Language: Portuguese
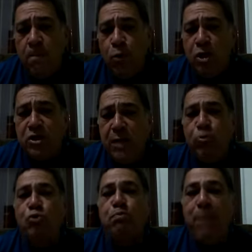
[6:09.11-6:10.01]
nós
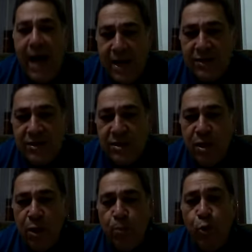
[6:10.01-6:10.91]
temos paz
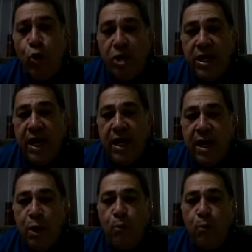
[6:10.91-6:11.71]
por quê?